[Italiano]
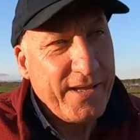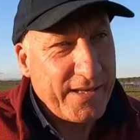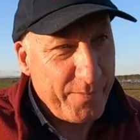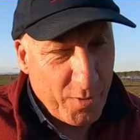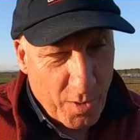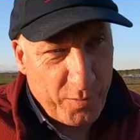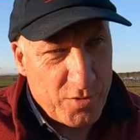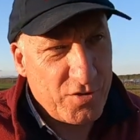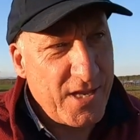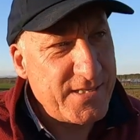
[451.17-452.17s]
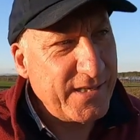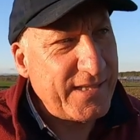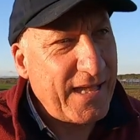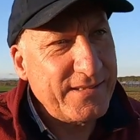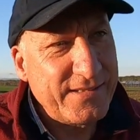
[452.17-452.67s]
che però possono essere
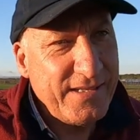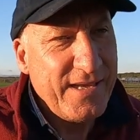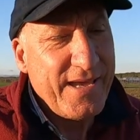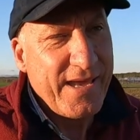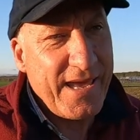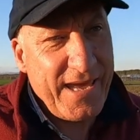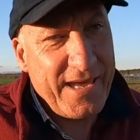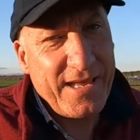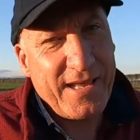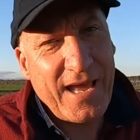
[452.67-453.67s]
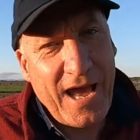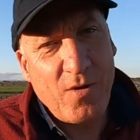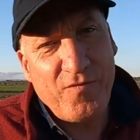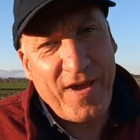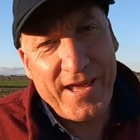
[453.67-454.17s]
tanti, e
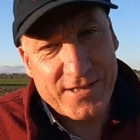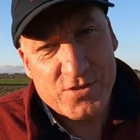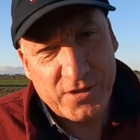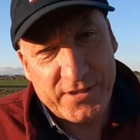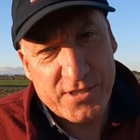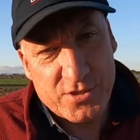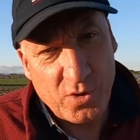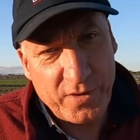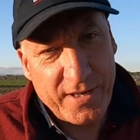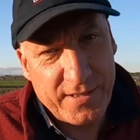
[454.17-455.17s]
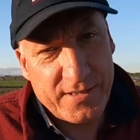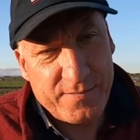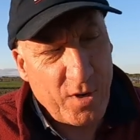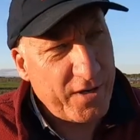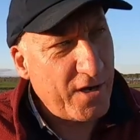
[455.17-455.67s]
ha un verso, attenzione, il
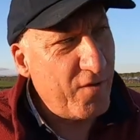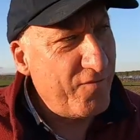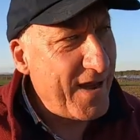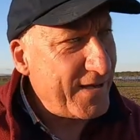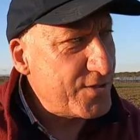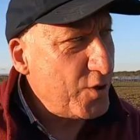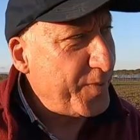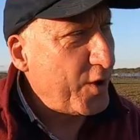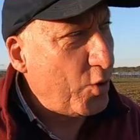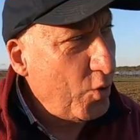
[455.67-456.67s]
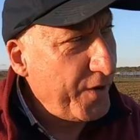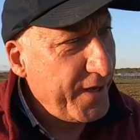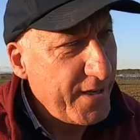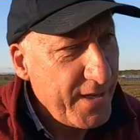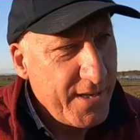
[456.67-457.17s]
Morgan ha un verso per
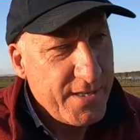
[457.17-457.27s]
cui